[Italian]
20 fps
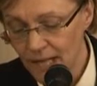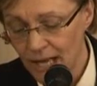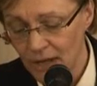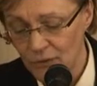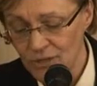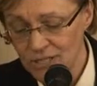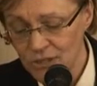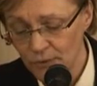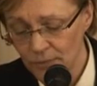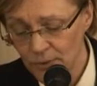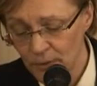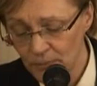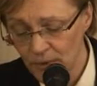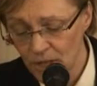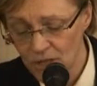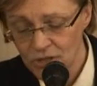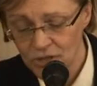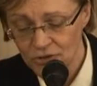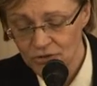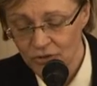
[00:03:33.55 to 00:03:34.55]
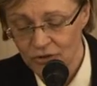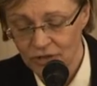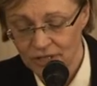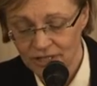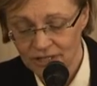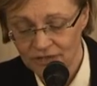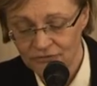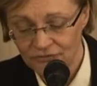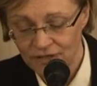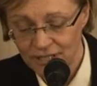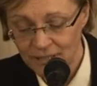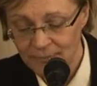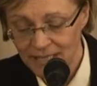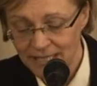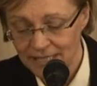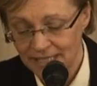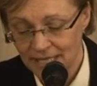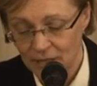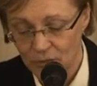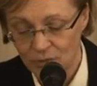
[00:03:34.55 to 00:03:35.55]
A questo proposito, i
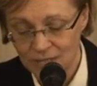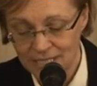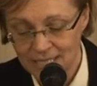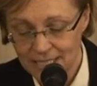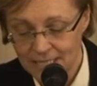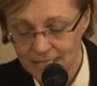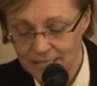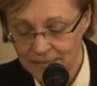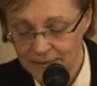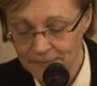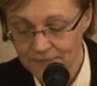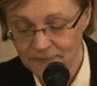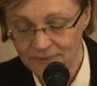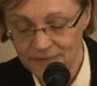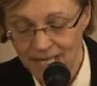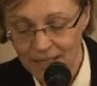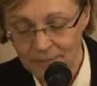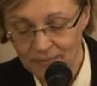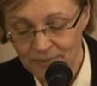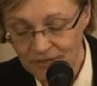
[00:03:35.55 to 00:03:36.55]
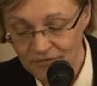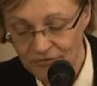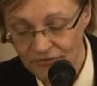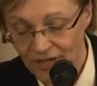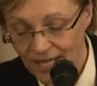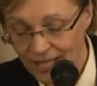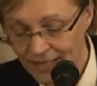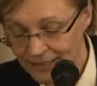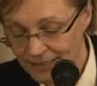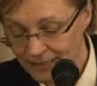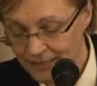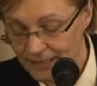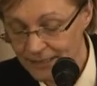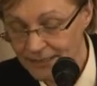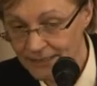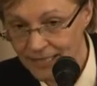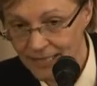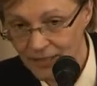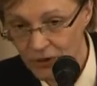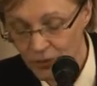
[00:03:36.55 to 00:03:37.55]
riferimenti acquisiti dai
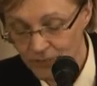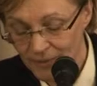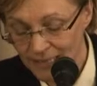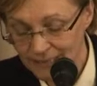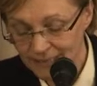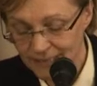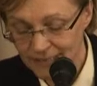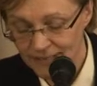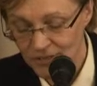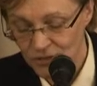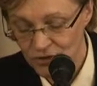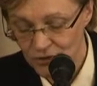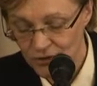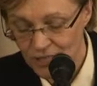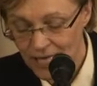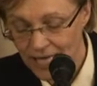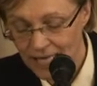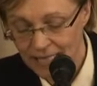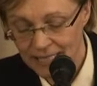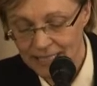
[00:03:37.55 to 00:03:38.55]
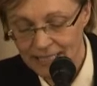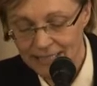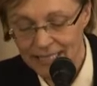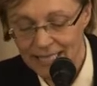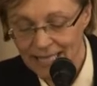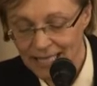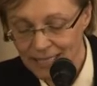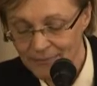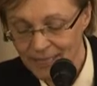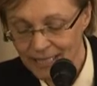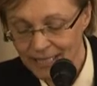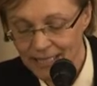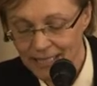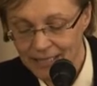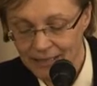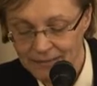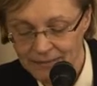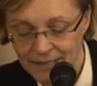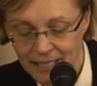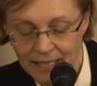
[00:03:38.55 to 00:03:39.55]
prefetti, dai comandi regionali dell'Arma
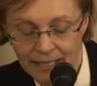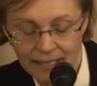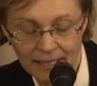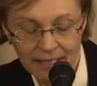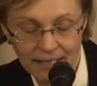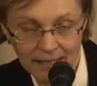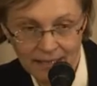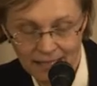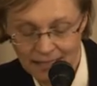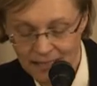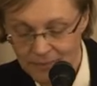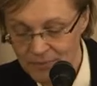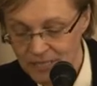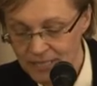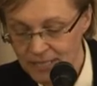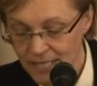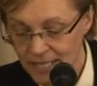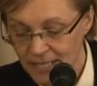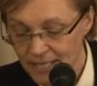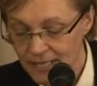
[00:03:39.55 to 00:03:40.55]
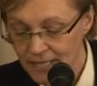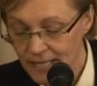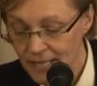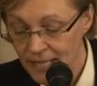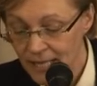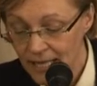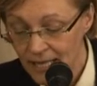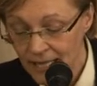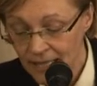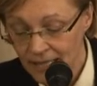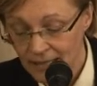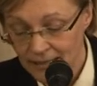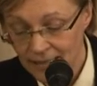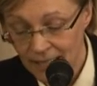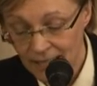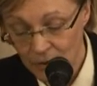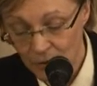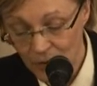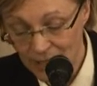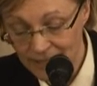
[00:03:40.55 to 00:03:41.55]
dei Carabinieri,
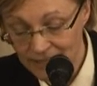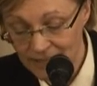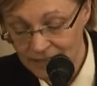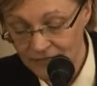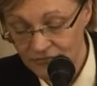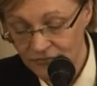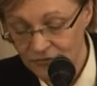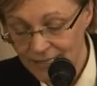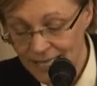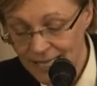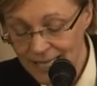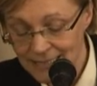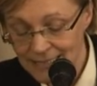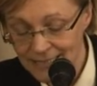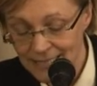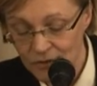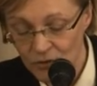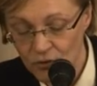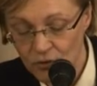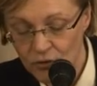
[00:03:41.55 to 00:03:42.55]
della Guardia di Finanza hanno